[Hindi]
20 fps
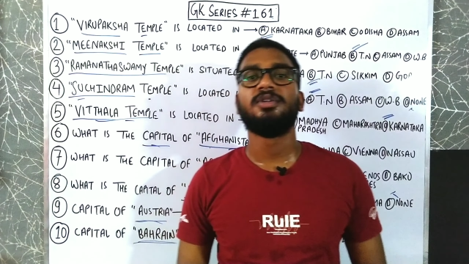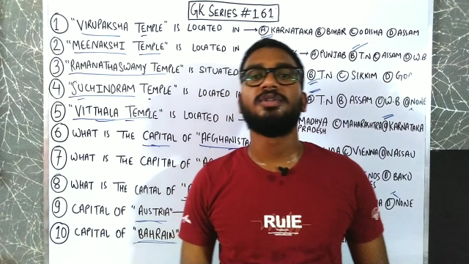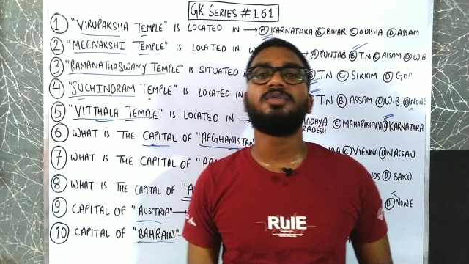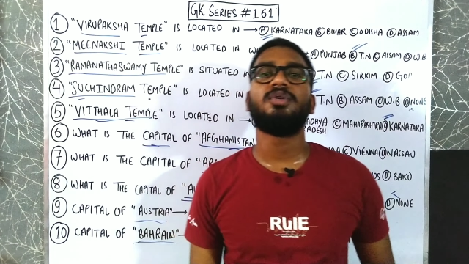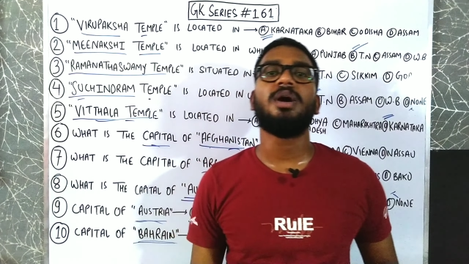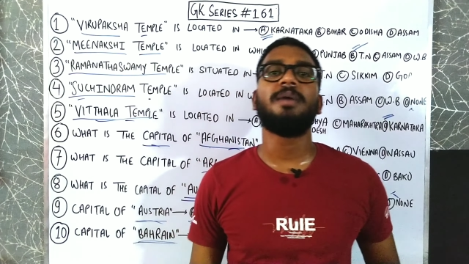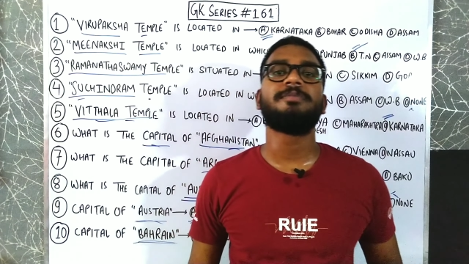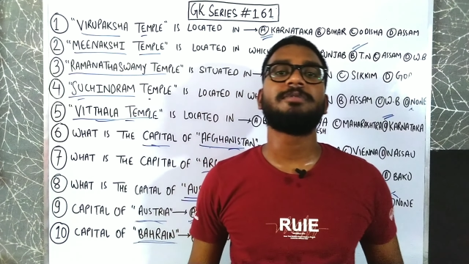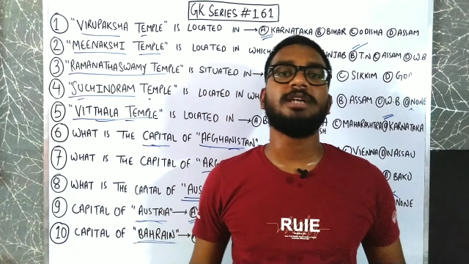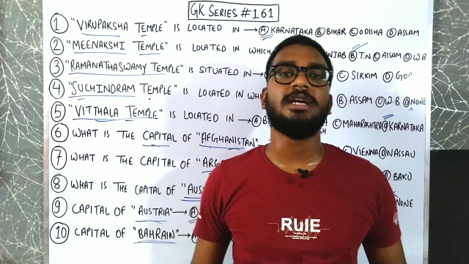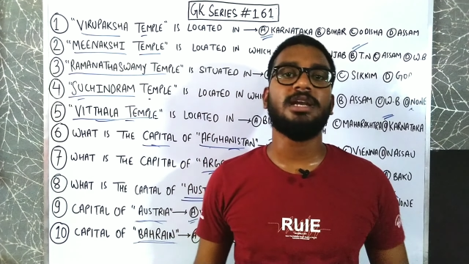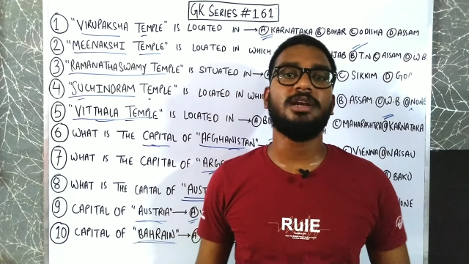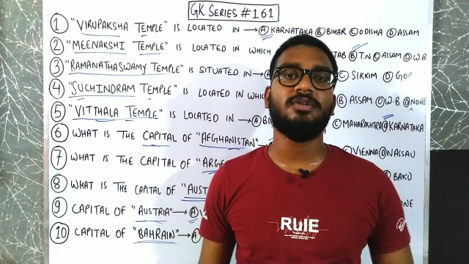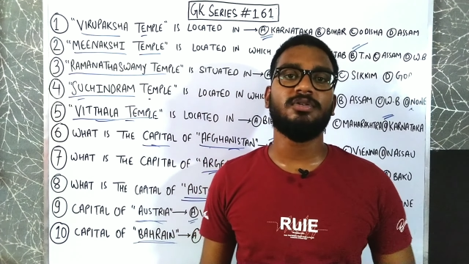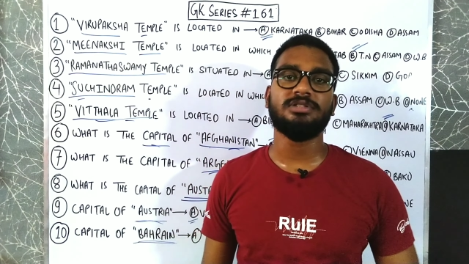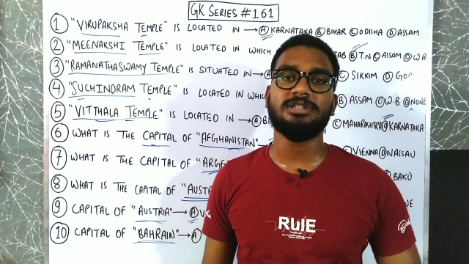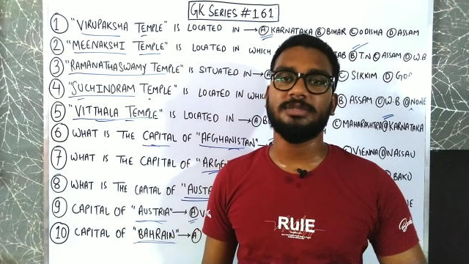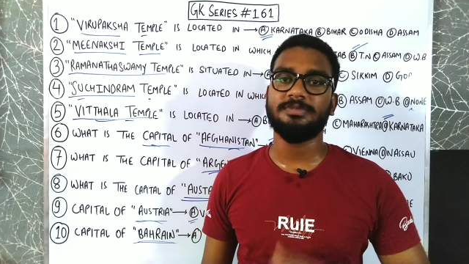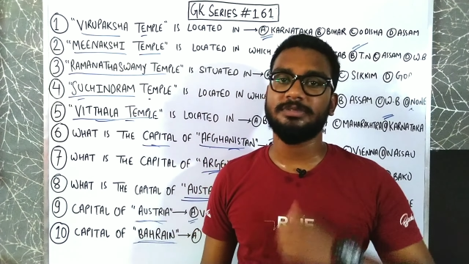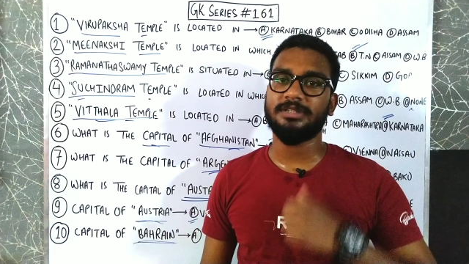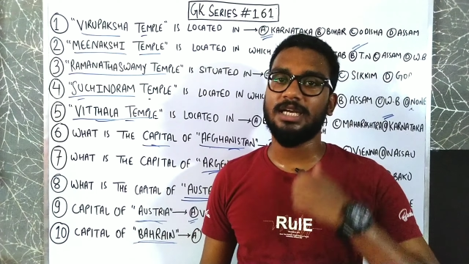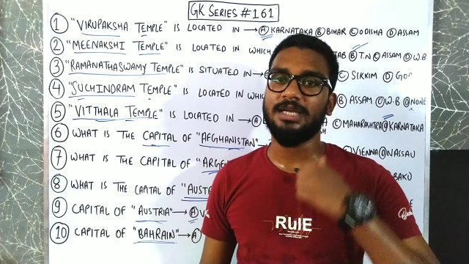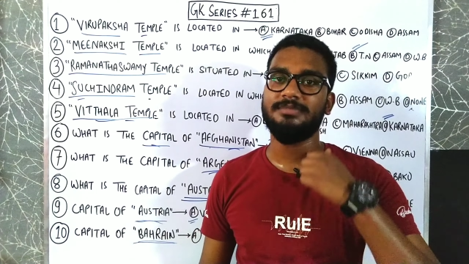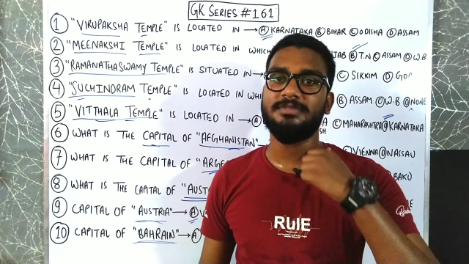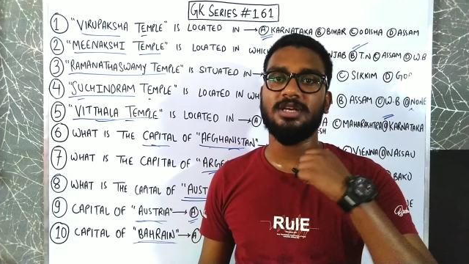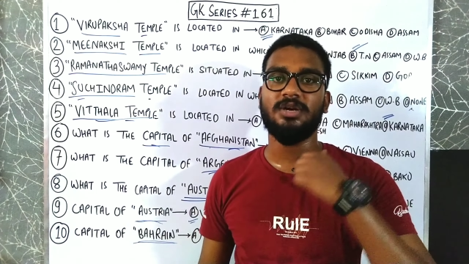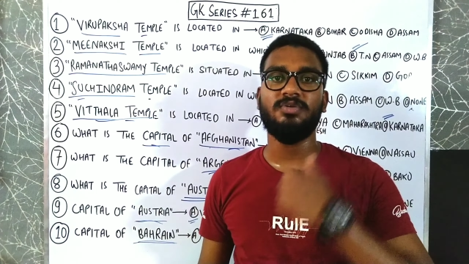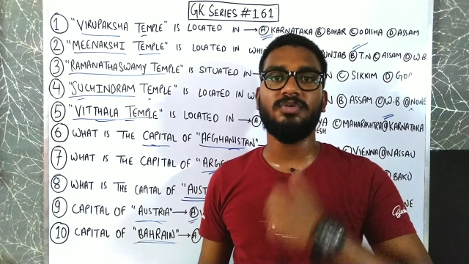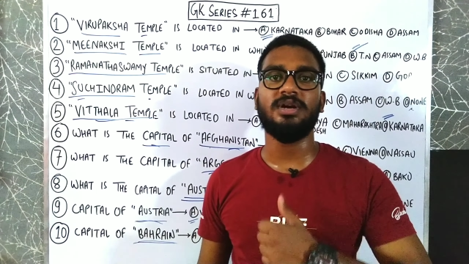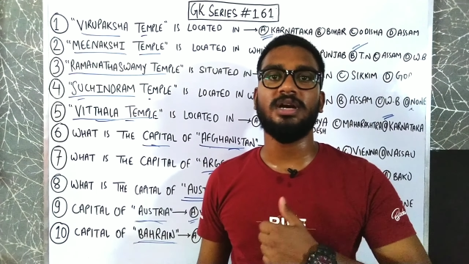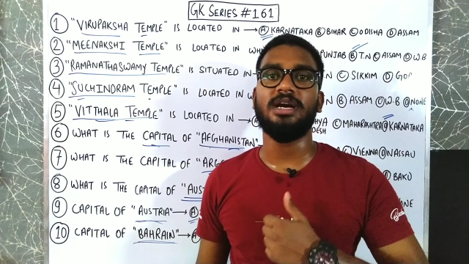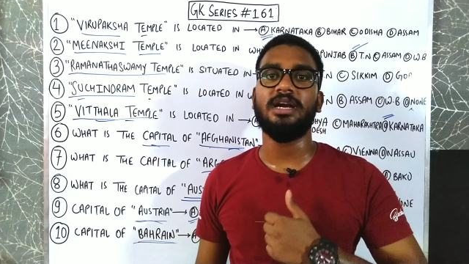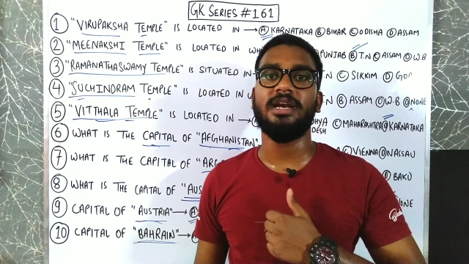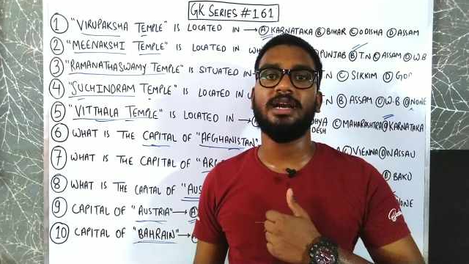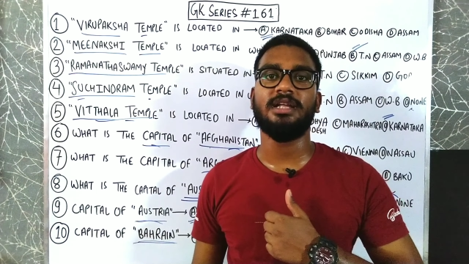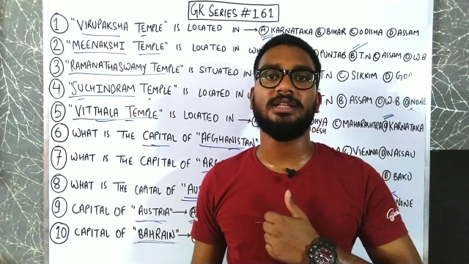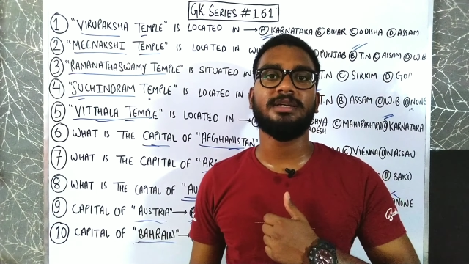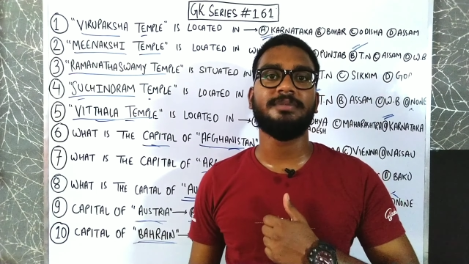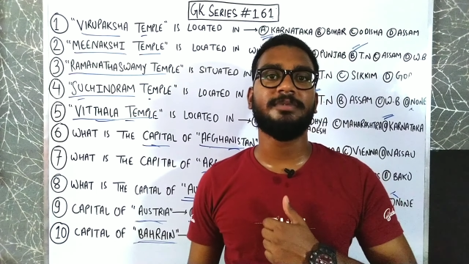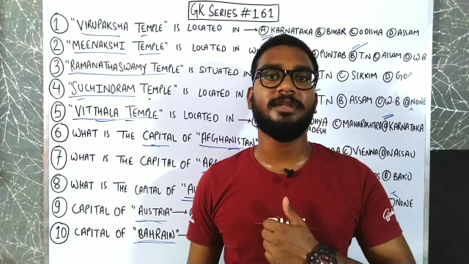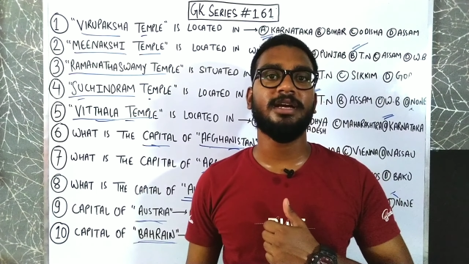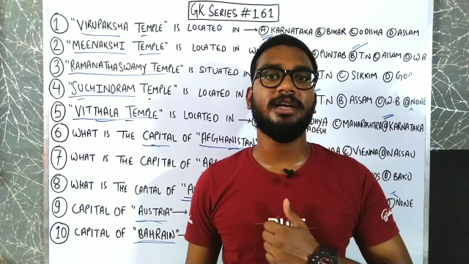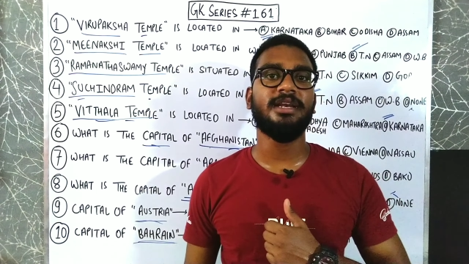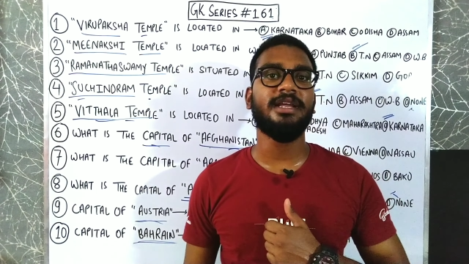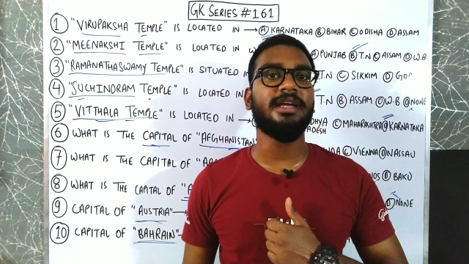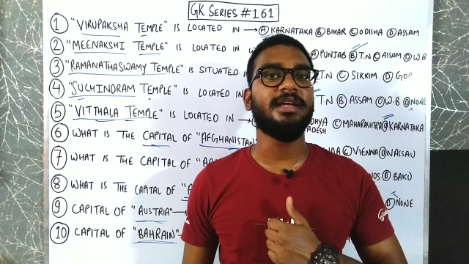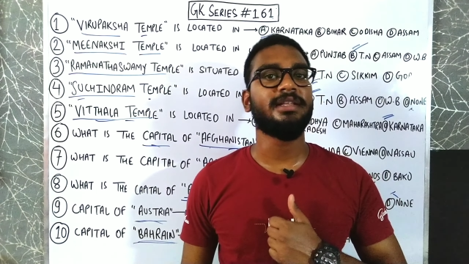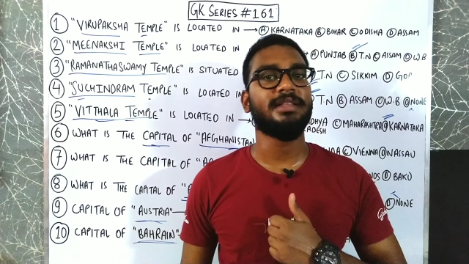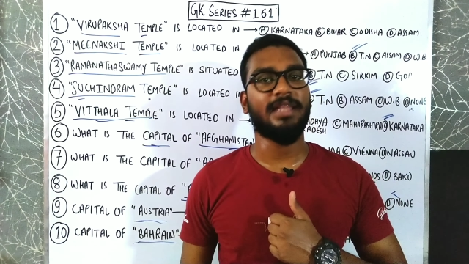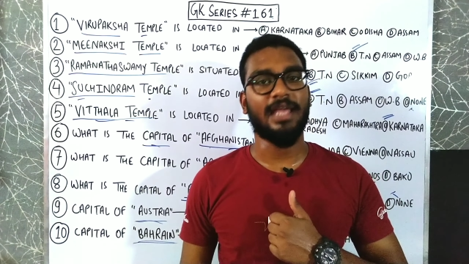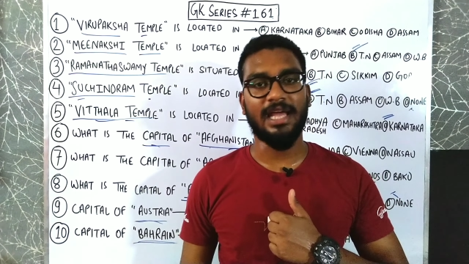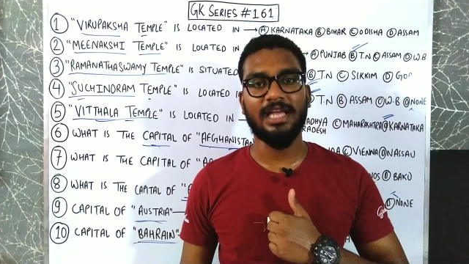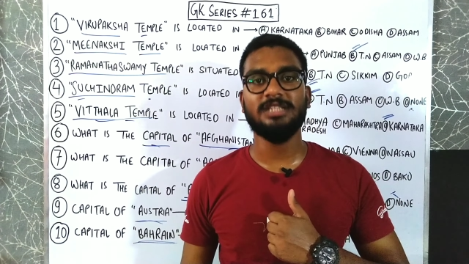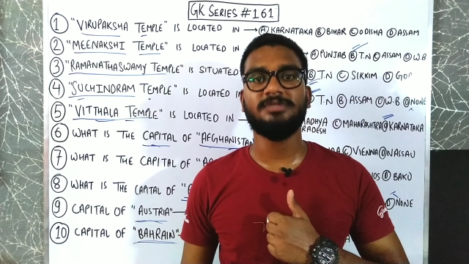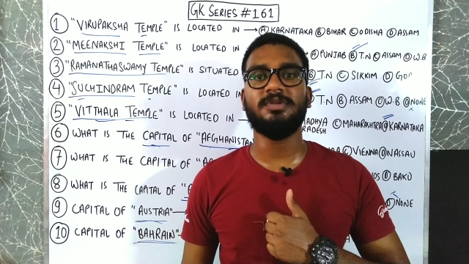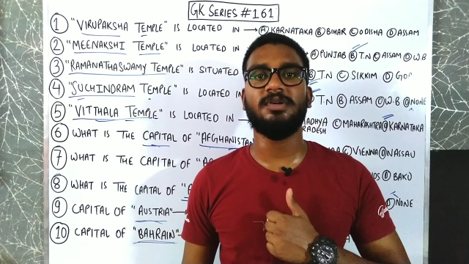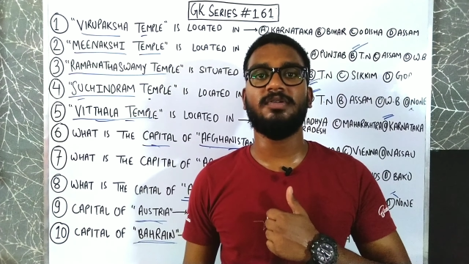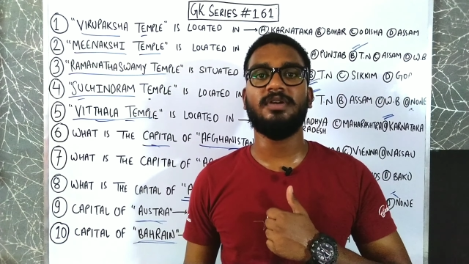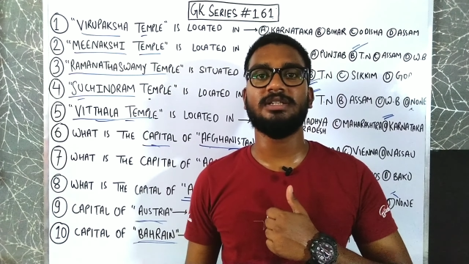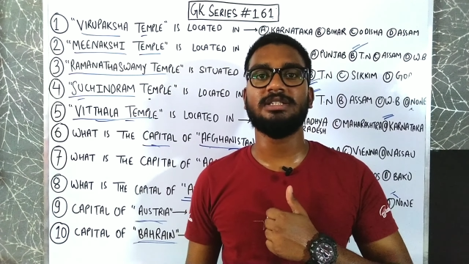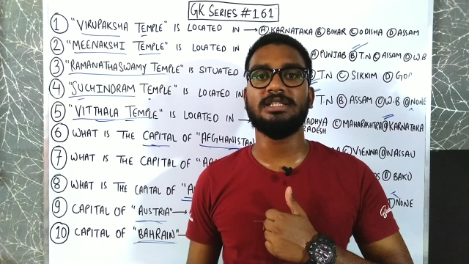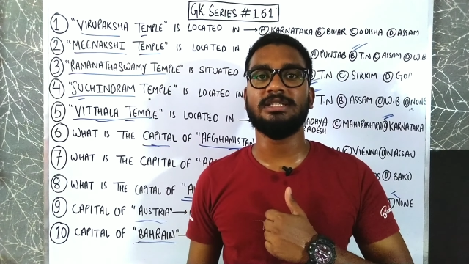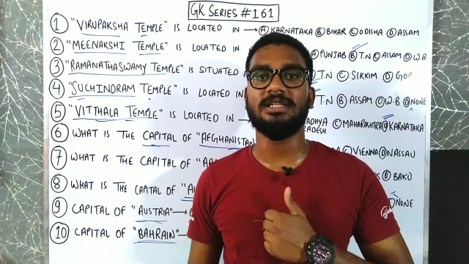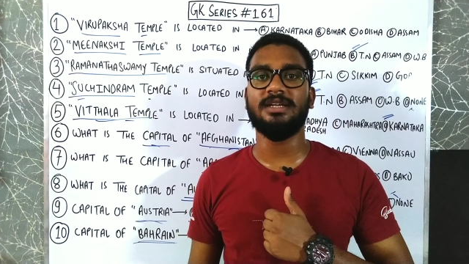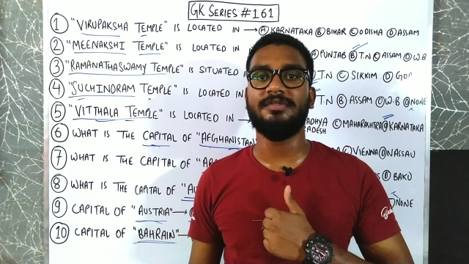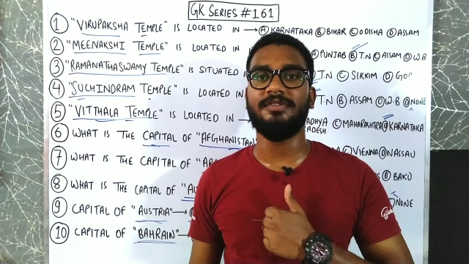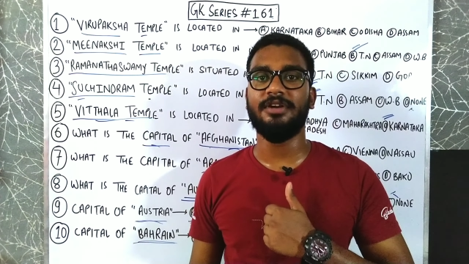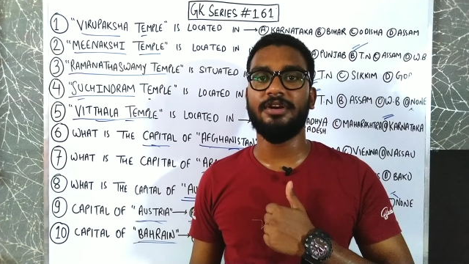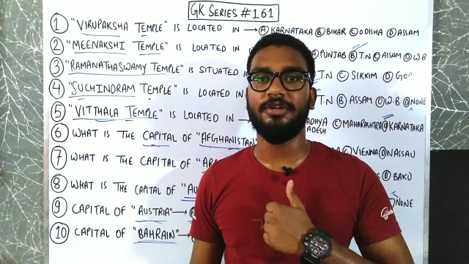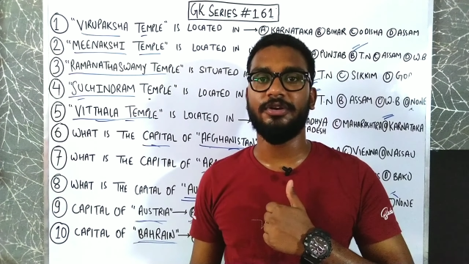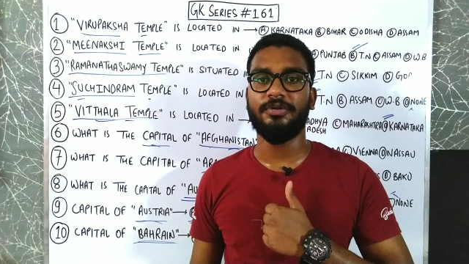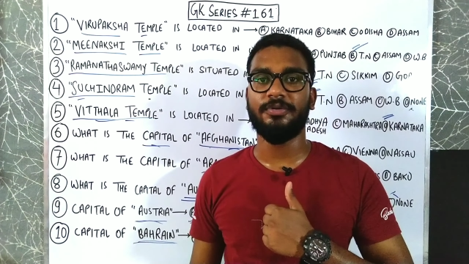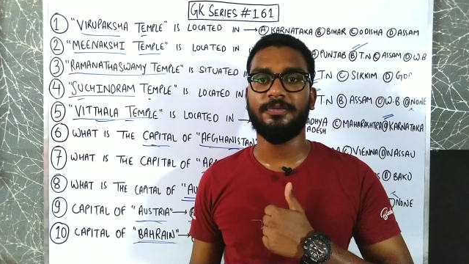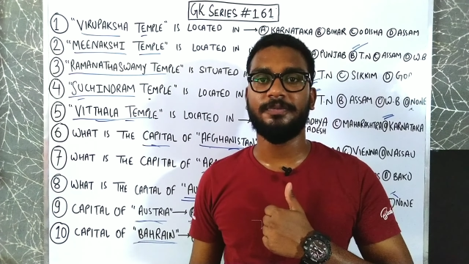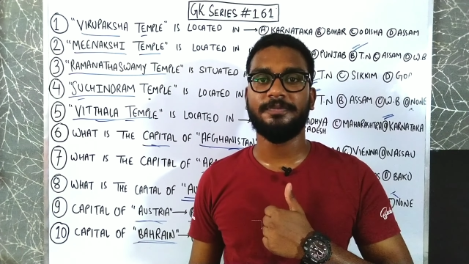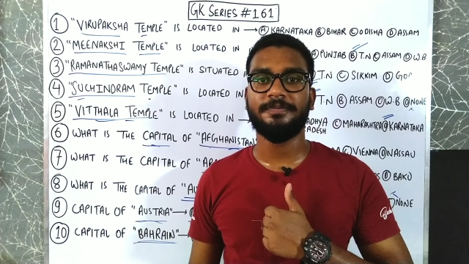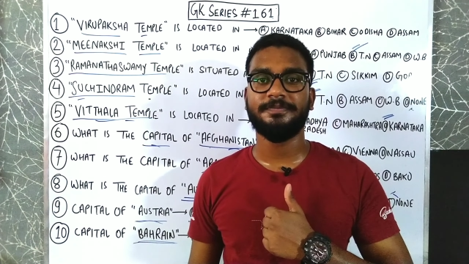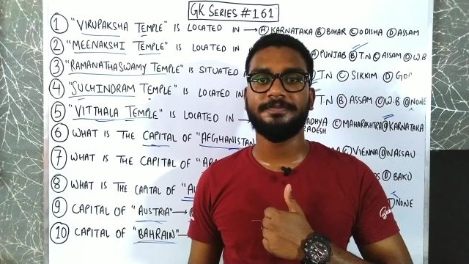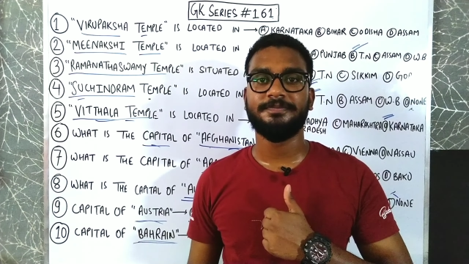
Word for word: तो आप चैनल को सब्सक्राइब जरूर कर लेना तब तक के लिए थैंक्स फॉर वॉचिंग द वीडियो